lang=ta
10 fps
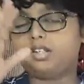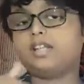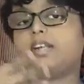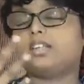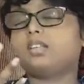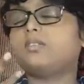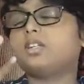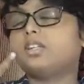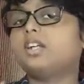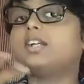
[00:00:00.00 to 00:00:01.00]
தினைக்கும்
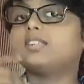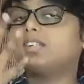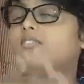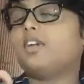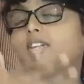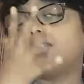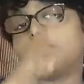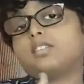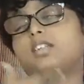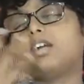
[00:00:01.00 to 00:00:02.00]
வந்து
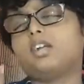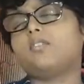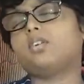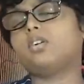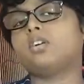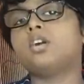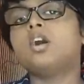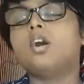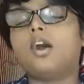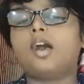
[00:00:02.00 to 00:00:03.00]
டிஸ்இன்ஃபெக்டன்ஸ் வச்சு கழுவணும்
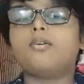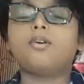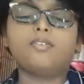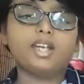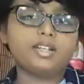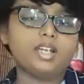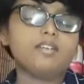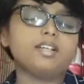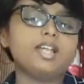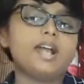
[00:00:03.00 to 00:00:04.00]
அவங்க
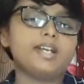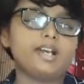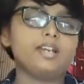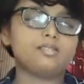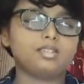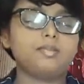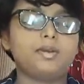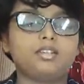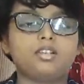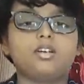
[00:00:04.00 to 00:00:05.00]
வீட்டையும் வந்து அடிக்கடி
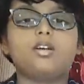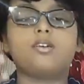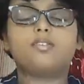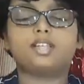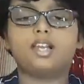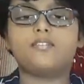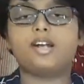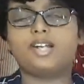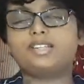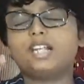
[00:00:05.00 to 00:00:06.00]
சுத்தப்படுத்தணும்
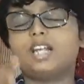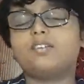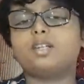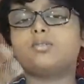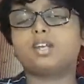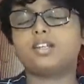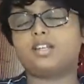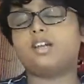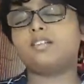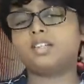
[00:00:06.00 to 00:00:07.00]
தலைவாணி தலைவாணி உரம்
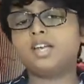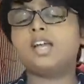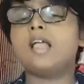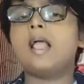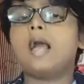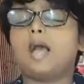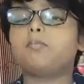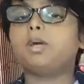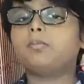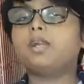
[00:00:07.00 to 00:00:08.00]
இதெல்லாம் வந்து
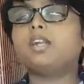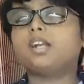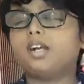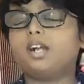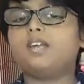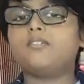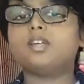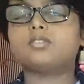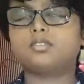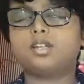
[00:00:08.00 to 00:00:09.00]
அப்பப்போ நீங்கள் கழுவி
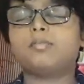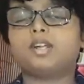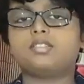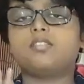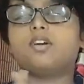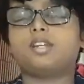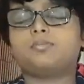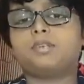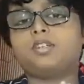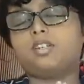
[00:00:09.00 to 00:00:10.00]
சுத்தப்படுத்தி
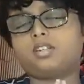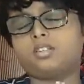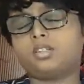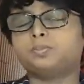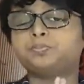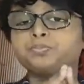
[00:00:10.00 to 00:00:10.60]
வாஷ் பண்ணி வைக்கணும்